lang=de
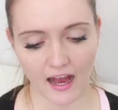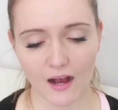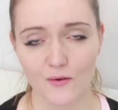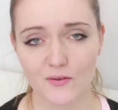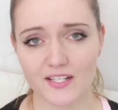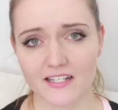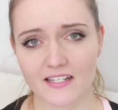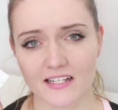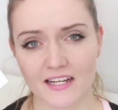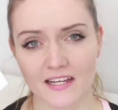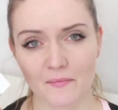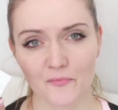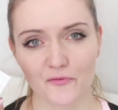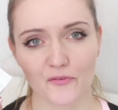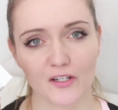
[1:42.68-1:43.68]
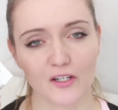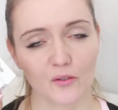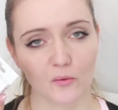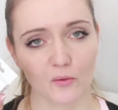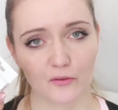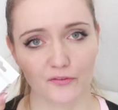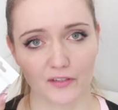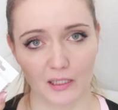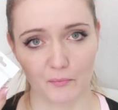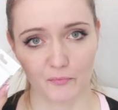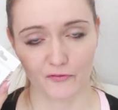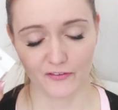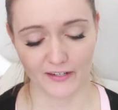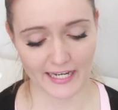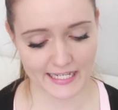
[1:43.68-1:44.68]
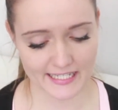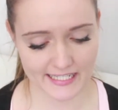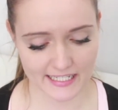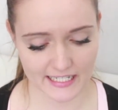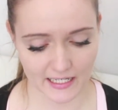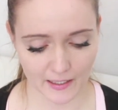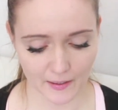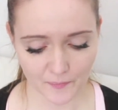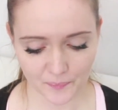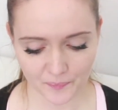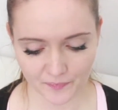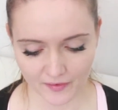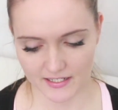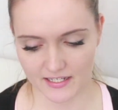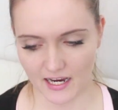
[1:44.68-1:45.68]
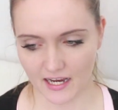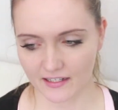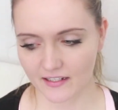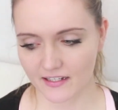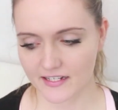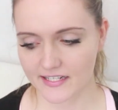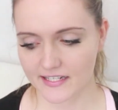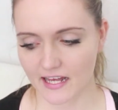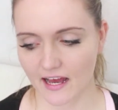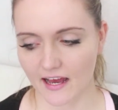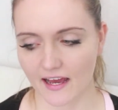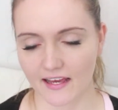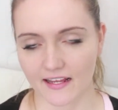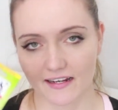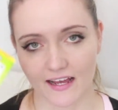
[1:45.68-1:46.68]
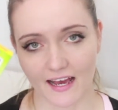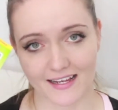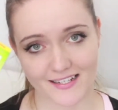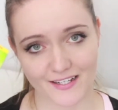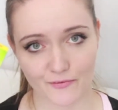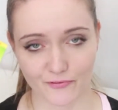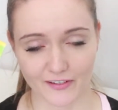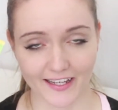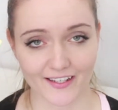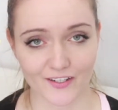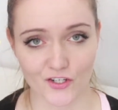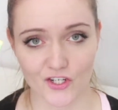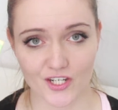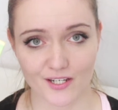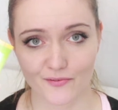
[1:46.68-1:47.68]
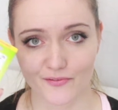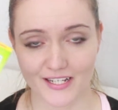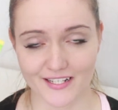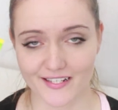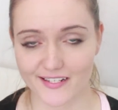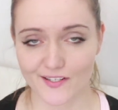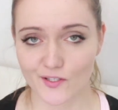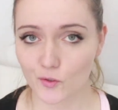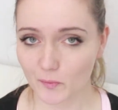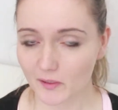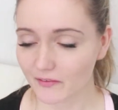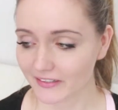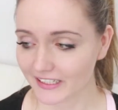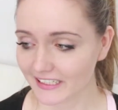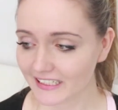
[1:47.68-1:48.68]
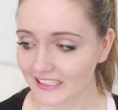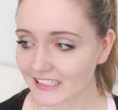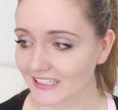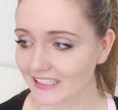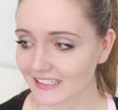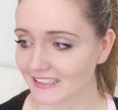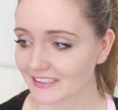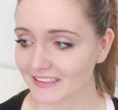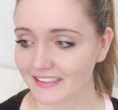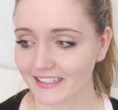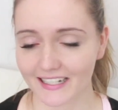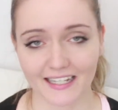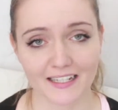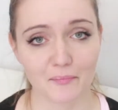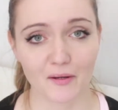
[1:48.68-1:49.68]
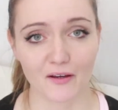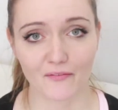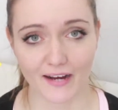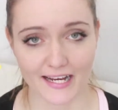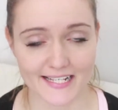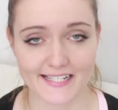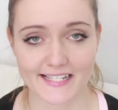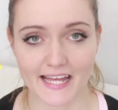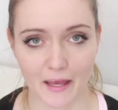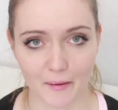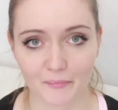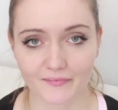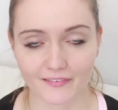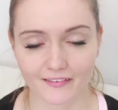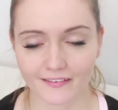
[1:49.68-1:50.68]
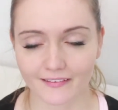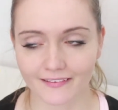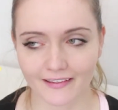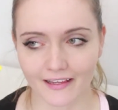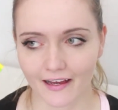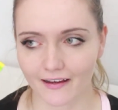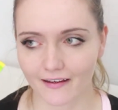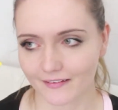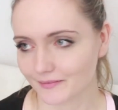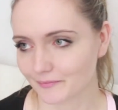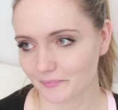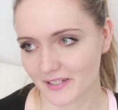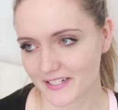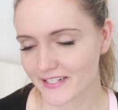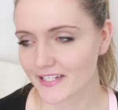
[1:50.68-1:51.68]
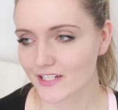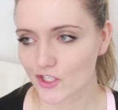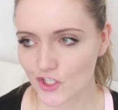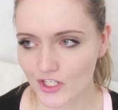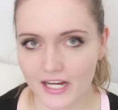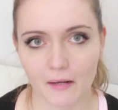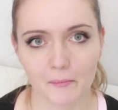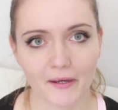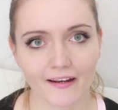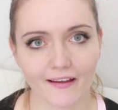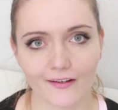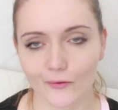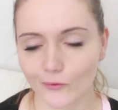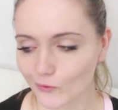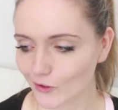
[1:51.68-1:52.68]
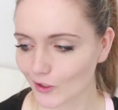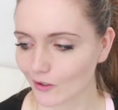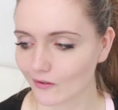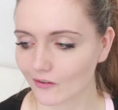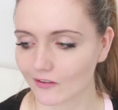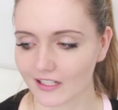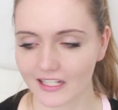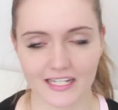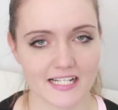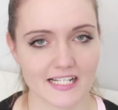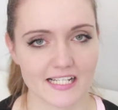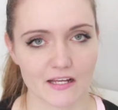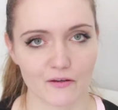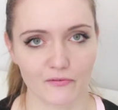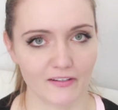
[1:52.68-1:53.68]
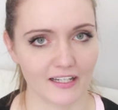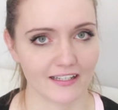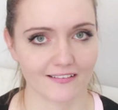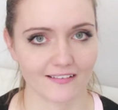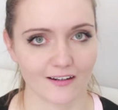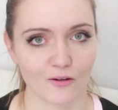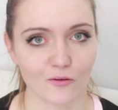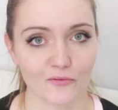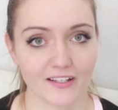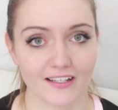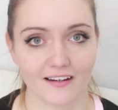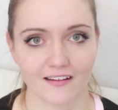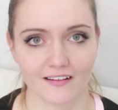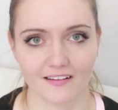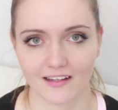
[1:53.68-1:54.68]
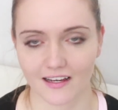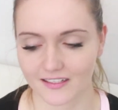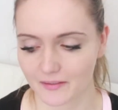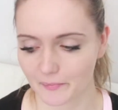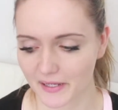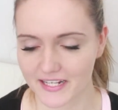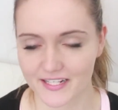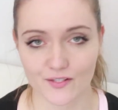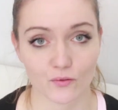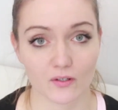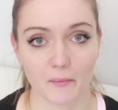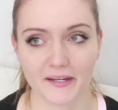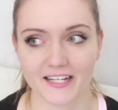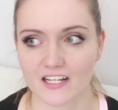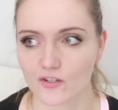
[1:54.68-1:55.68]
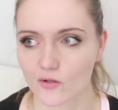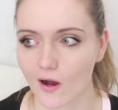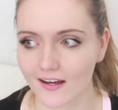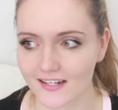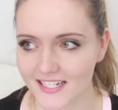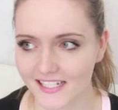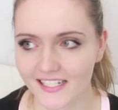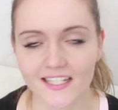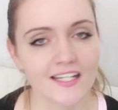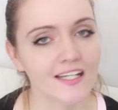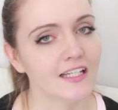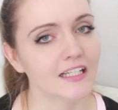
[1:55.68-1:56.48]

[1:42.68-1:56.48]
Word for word: Außerdem für den Notfall Pflaster. Dann ist da ein Antifleckenstift, das ist super wichtig, äh, gerade bei weißen Hemden. Da passiert schnell mal ein Unglück und dann ist da Fleck drauf, gerade nach dem Essen oder bei der Torte.